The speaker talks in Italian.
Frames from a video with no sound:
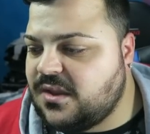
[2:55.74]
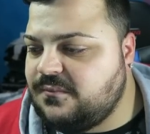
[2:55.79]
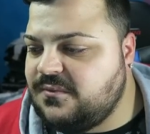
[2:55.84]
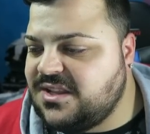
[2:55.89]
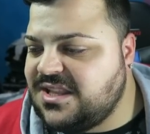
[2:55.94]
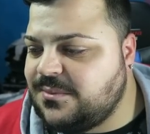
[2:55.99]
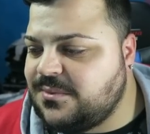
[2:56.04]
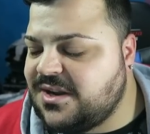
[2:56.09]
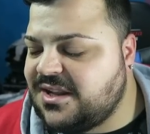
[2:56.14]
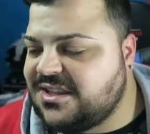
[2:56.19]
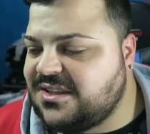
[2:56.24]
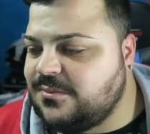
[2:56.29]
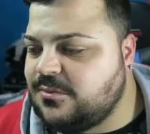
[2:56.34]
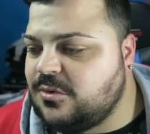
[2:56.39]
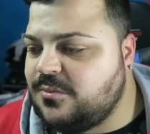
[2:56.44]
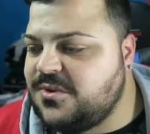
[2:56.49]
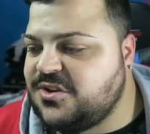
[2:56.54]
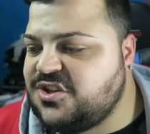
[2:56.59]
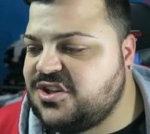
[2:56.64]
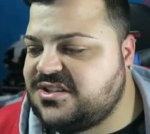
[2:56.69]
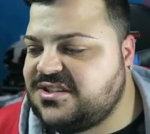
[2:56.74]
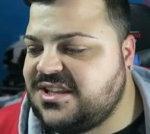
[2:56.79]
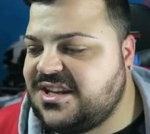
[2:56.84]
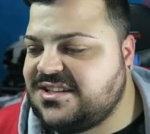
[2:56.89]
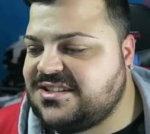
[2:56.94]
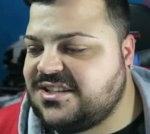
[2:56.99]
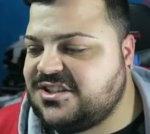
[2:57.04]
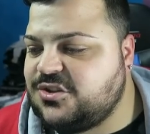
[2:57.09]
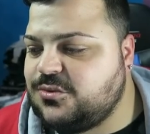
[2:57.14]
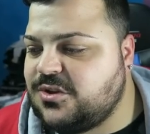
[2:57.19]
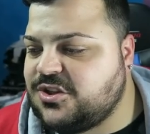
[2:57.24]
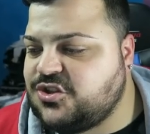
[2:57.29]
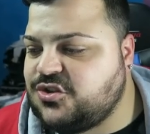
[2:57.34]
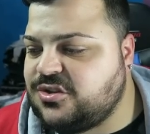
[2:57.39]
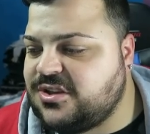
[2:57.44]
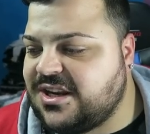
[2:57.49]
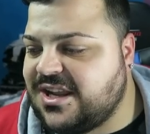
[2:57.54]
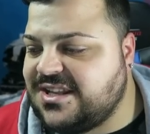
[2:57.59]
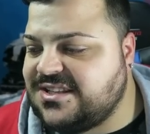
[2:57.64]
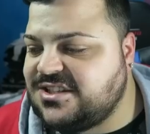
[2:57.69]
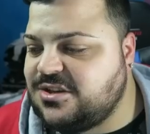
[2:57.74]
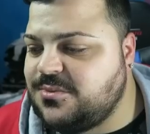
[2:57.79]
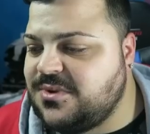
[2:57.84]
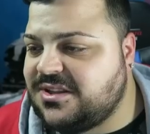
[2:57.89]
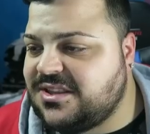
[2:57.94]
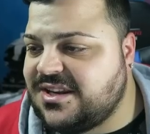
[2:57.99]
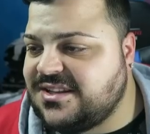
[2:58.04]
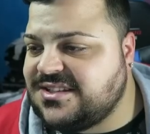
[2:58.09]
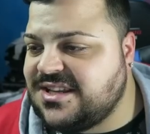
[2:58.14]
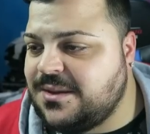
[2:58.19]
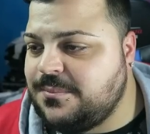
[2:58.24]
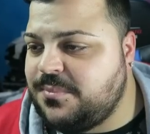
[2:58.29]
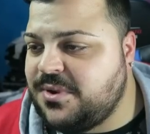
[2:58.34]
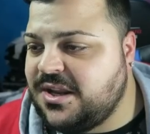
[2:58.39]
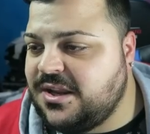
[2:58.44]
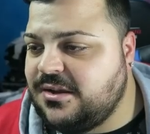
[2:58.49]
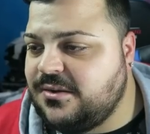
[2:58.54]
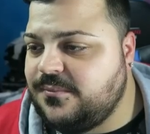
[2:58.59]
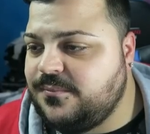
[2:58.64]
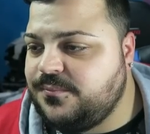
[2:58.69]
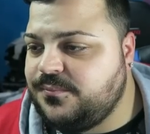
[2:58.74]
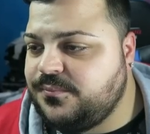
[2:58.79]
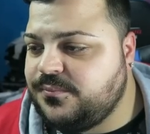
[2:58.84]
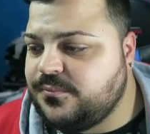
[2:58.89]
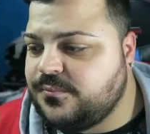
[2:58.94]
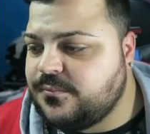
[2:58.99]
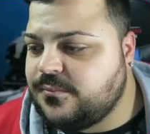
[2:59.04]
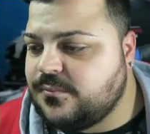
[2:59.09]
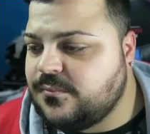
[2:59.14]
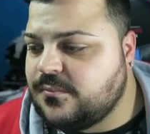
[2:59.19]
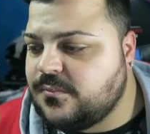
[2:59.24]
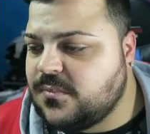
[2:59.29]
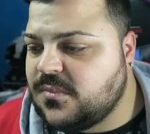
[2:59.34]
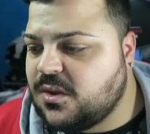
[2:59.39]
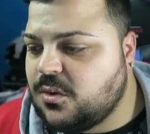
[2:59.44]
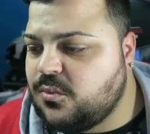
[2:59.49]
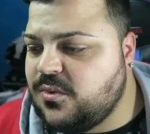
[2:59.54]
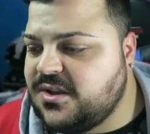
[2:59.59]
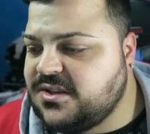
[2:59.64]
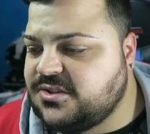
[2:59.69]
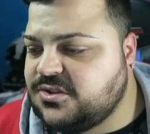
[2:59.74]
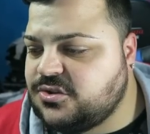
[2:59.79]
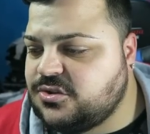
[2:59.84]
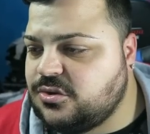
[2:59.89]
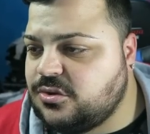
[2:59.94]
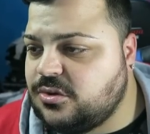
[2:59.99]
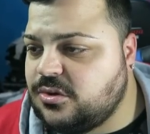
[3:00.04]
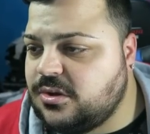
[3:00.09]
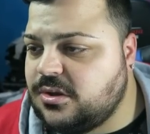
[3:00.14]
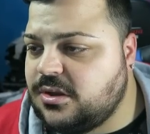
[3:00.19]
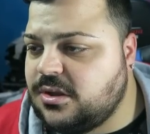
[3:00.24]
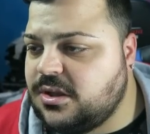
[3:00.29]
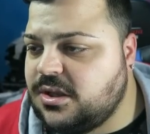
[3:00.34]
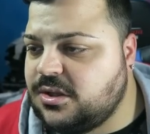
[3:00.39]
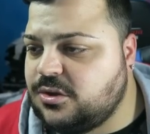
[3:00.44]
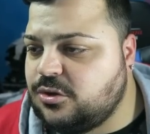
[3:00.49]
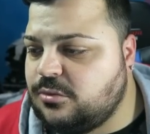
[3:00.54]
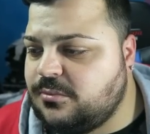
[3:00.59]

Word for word: Vediamo un attimo come gestire questa situazione, ragazzi. Io mettere sempre questo e